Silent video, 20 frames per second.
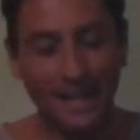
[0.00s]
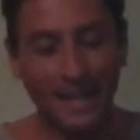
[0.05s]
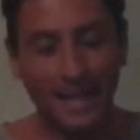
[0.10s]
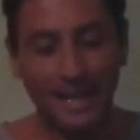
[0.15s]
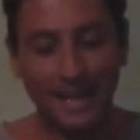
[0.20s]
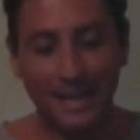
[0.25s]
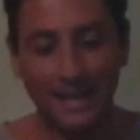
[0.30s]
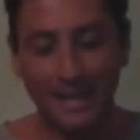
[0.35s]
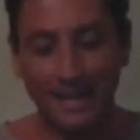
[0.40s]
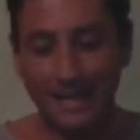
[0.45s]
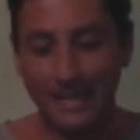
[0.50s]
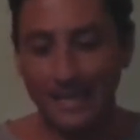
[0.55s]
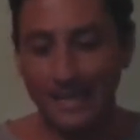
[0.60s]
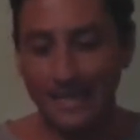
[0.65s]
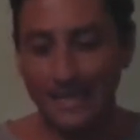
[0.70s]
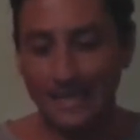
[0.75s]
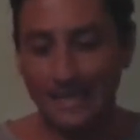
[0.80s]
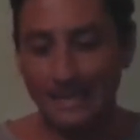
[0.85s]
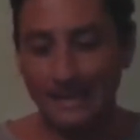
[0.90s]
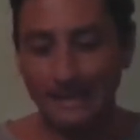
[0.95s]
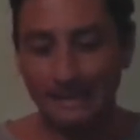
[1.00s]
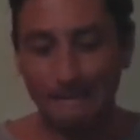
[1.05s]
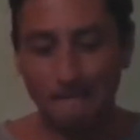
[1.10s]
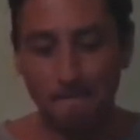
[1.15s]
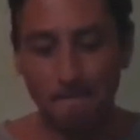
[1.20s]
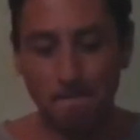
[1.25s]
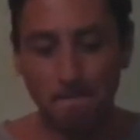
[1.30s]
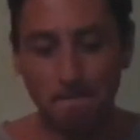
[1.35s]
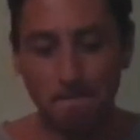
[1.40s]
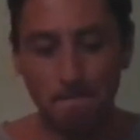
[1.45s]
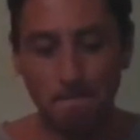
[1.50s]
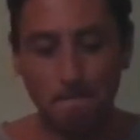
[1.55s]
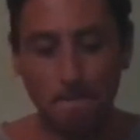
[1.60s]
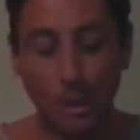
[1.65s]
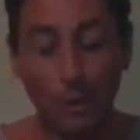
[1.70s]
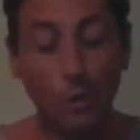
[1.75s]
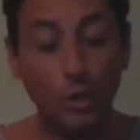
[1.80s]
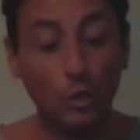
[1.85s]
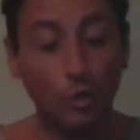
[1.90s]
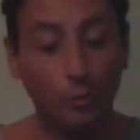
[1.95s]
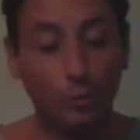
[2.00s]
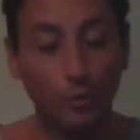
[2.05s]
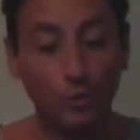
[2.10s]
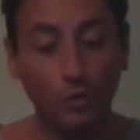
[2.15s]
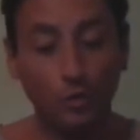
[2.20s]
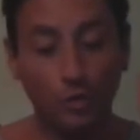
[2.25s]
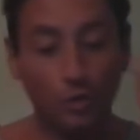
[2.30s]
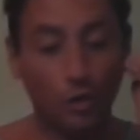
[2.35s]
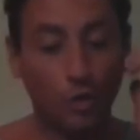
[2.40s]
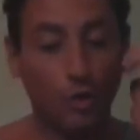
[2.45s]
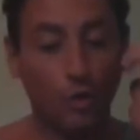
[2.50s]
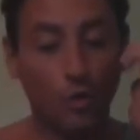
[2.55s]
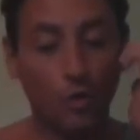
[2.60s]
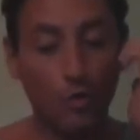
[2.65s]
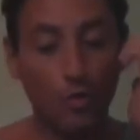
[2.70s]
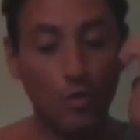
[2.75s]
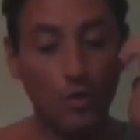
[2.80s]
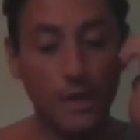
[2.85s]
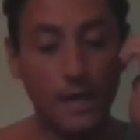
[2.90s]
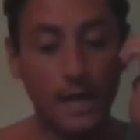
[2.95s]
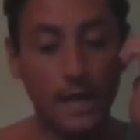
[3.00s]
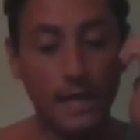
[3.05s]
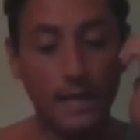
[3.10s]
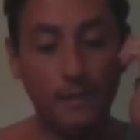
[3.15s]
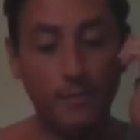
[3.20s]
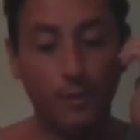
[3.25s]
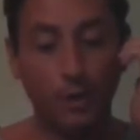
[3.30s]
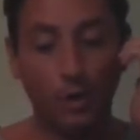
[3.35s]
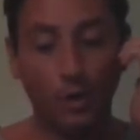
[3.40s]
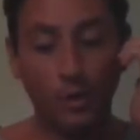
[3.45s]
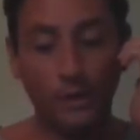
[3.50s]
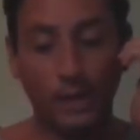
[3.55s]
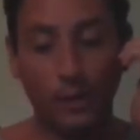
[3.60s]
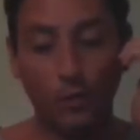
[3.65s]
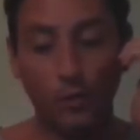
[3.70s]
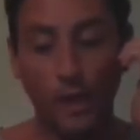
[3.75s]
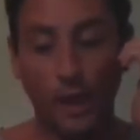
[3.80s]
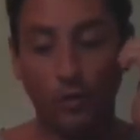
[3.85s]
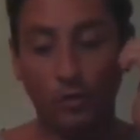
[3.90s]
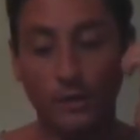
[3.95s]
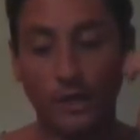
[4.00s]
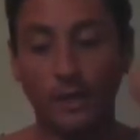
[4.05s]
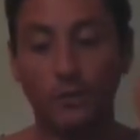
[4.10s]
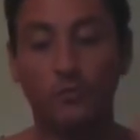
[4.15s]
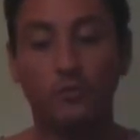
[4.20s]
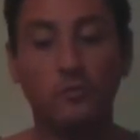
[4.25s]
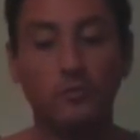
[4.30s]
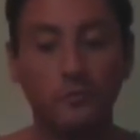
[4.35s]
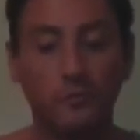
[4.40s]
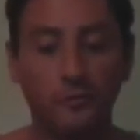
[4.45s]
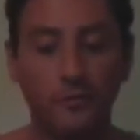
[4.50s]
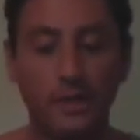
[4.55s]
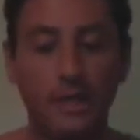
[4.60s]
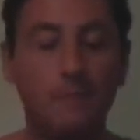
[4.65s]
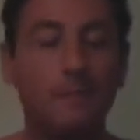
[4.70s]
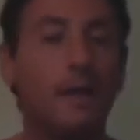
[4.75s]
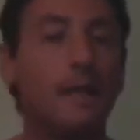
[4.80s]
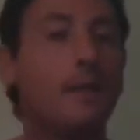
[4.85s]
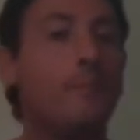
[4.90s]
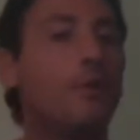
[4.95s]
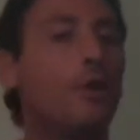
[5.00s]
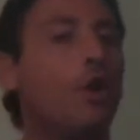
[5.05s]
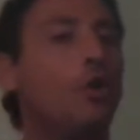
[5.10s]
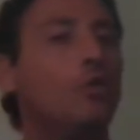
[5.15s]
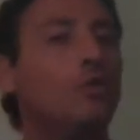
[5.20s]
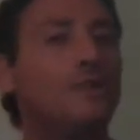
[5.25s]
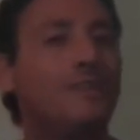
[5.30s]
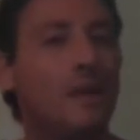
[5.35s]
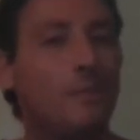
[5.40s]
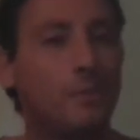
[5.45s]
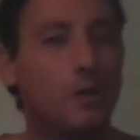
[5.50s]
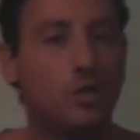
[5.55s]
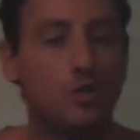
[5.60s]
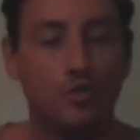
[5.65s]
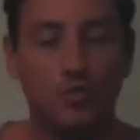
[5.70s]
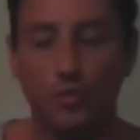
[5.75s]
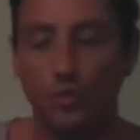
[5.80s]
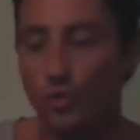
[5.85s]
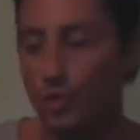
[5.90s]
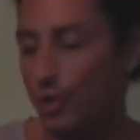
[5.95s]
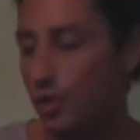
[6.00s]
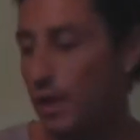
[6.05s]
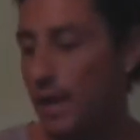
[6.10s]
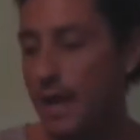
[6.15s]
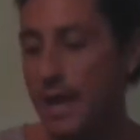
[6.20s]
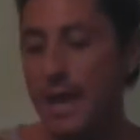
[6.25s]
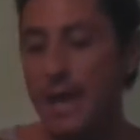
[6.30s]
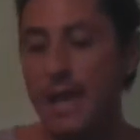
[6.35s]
Uh, quinto punto, un libro da cui hanno tratto un film che però non ti è piaciuto